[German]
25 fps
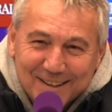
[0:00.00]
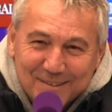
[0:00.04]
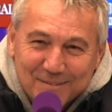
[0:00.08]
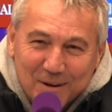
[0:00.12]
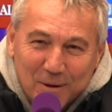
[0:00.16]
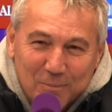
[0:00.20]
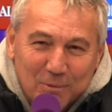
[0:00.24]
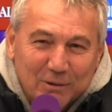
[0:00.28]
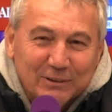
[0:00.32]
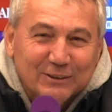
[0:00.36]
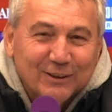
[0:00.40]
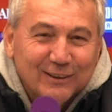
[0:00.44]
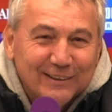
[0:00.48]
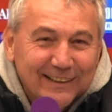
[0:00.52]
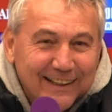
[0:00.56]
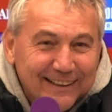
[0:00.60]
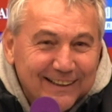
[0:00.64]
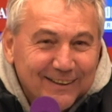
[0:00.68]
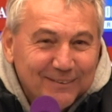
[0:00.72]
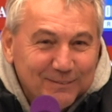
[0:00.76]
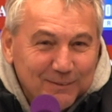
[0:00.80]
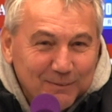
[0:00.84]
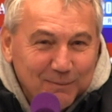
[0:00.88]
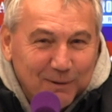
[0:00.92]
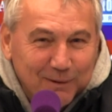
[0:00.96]
Man muss halt nicht,
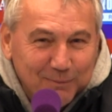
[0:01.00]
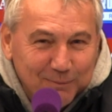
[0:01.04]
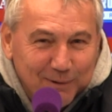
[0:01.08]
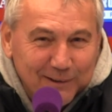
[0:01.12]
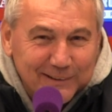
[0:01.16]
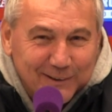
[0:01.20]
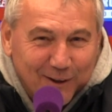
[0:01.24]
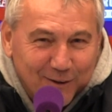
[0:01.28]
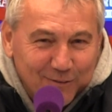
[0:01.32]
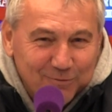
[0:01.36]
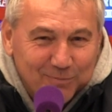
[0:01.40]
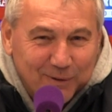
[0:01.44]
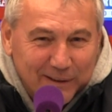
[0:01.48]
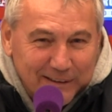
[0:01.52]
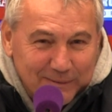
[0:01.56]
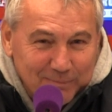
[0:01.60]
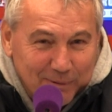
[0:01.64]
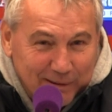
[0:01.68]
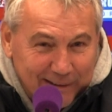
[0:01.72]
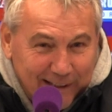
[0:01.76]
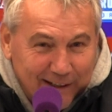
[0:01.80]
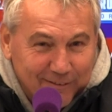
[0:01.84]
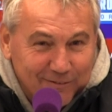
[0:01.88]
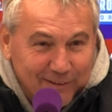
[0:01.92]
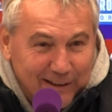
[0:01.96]
man muss aufpassen,
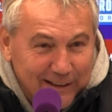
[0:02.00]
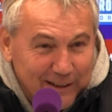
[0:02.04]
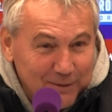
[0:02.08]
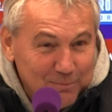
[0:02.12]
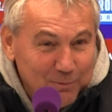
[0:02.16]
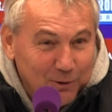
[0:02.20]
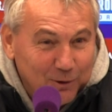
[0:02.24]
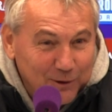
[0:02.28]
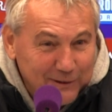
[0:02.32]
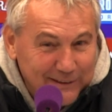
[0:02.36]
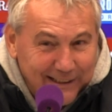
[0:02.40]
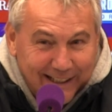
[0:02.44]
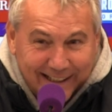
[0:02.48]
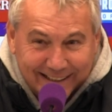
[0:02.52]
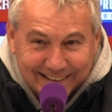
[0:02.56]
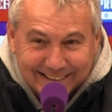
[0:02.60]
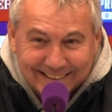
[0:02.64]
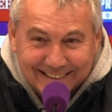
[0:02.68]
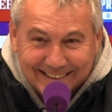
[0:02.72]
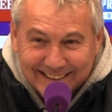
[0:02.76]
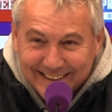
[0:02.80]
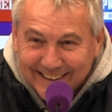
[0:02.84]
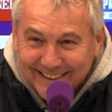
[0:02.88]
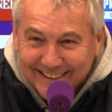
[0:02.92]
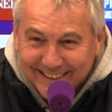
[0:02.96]
man darf nicht immer alles
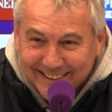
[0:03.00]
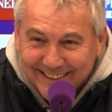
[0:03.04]
ernst